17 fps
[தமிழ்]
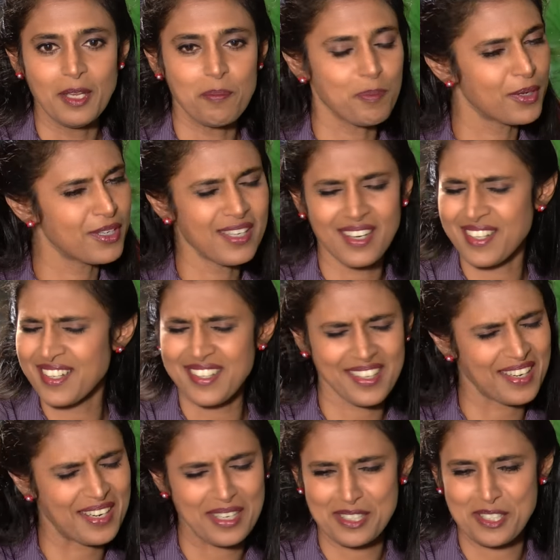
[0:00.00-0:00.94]
இப்போ
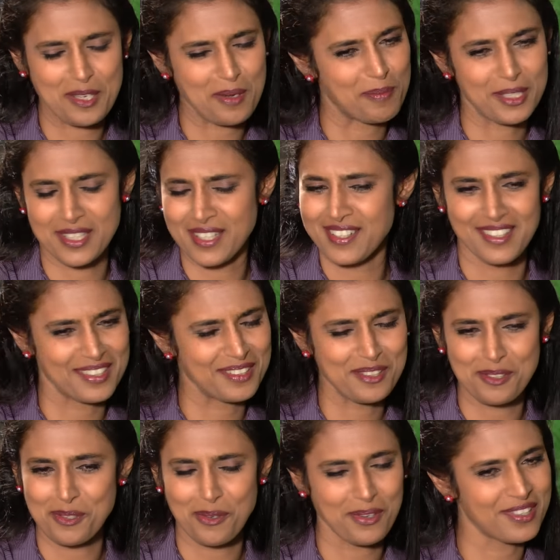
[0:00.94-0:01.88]
நடக்கிற ஆட்சியை பற்றி
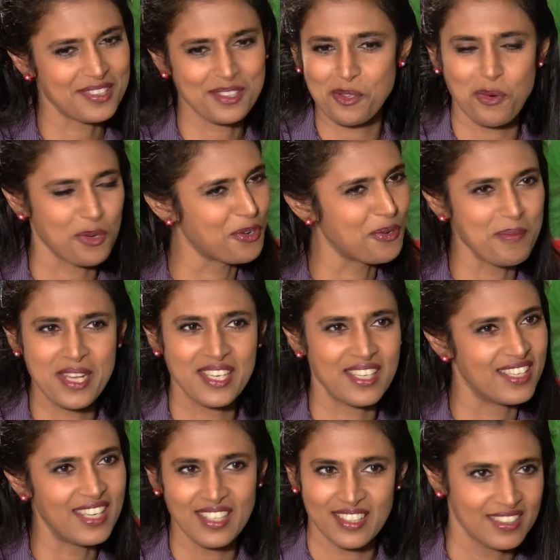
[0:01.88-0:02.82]
கருத்து சொல்கிறதுக்கு ஒன்றுமே
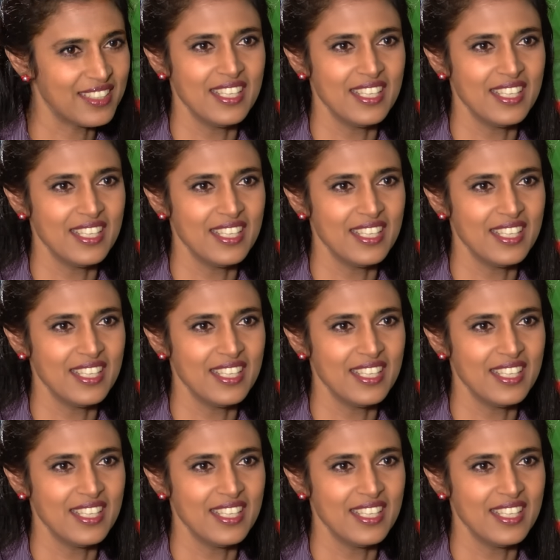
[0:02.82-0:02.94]
இல்லை